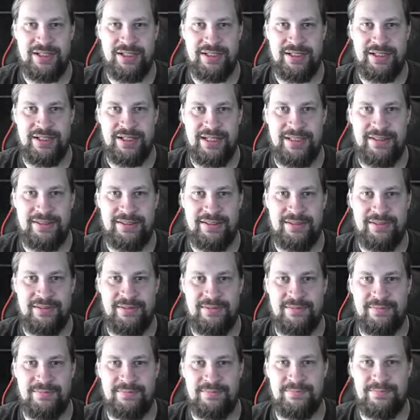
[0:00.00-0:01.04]
Karte.
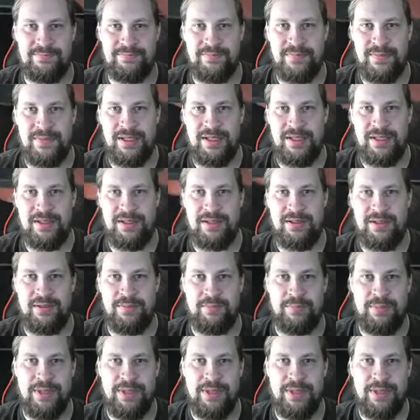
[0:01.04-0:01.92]
Ein